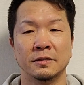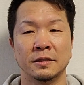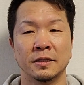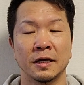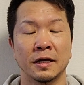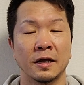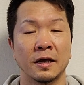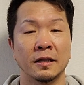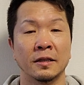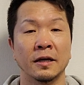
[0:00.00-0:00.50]
手
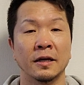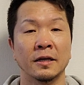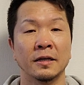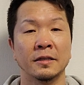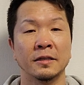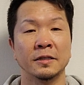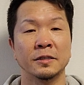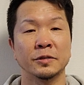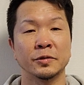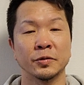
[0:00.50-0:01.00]
洗い大
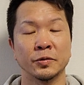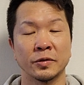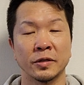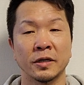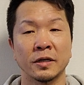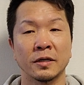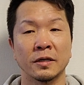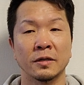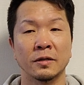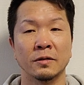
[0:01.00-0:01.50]
変ですよ
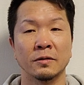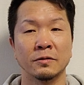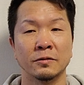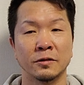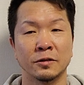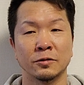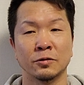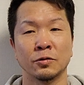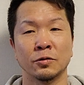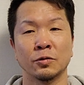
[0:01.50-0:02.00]
ね。
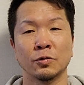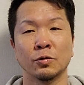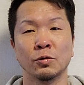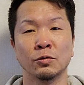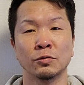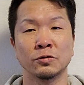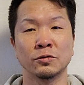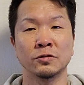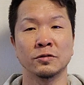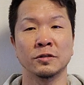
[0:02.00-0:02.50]
で、それを
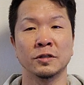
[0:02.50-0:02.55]
干すっ